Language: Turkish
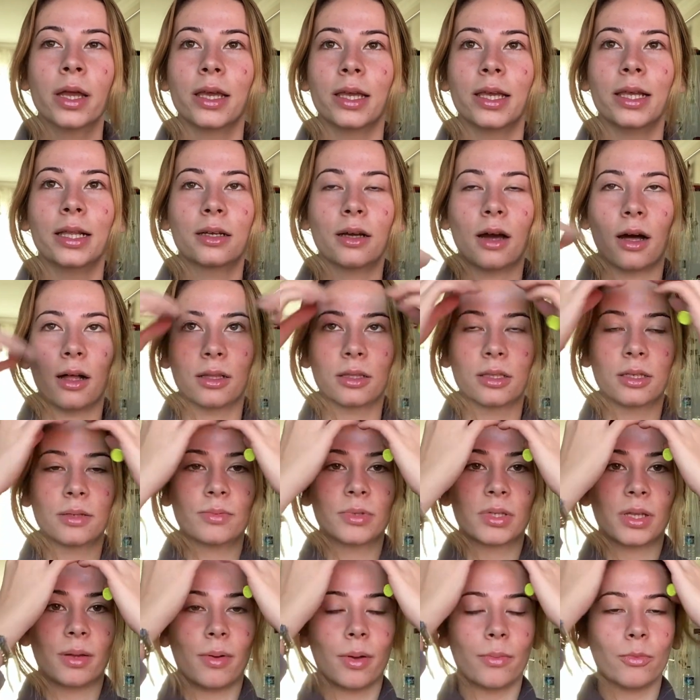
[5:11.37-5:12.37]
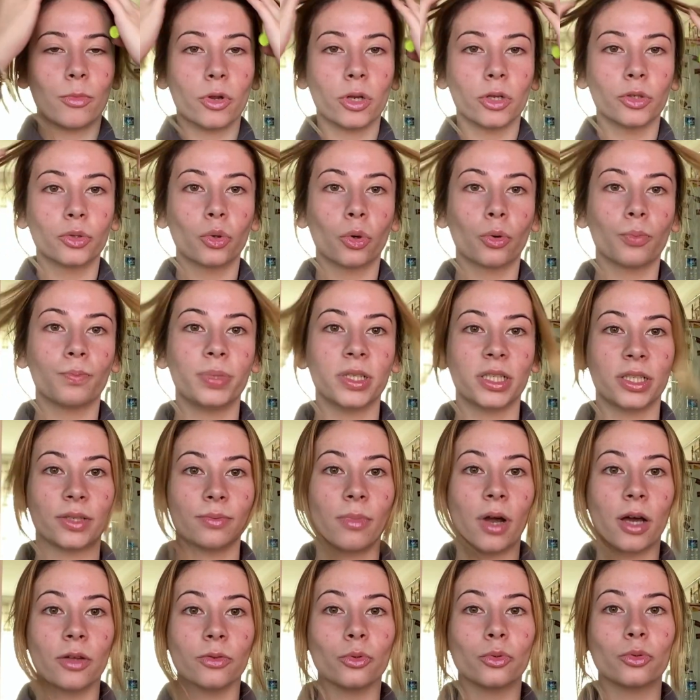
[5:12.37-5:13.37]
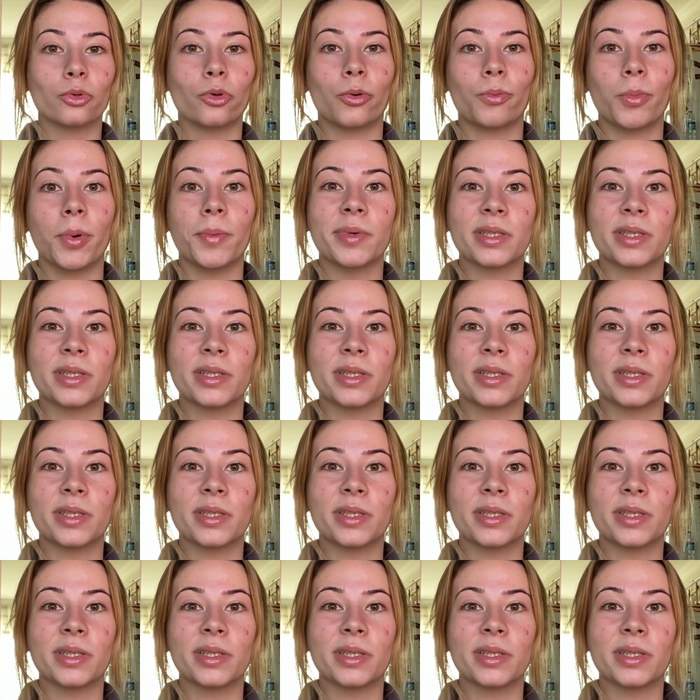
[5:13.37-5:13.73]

İlk aldığım zaman böyle çok pişman oluyorum